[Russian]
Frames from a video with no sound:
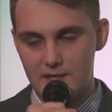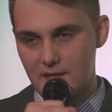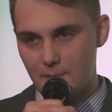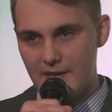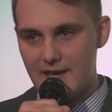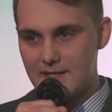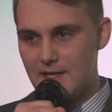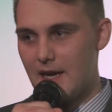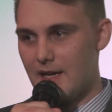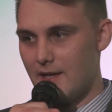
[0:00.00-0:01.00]
ты моя
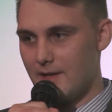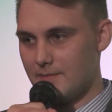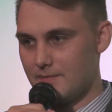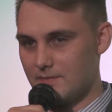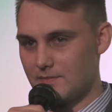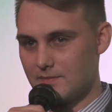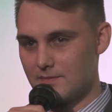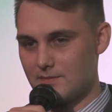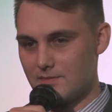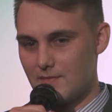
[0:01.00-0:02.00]
идеальная?
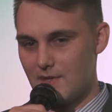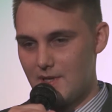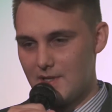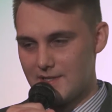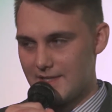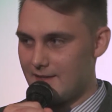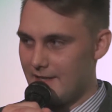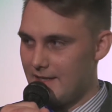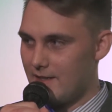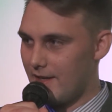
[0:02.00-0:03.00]
С
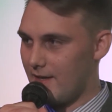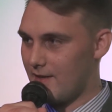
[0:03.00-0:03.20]
хитринкой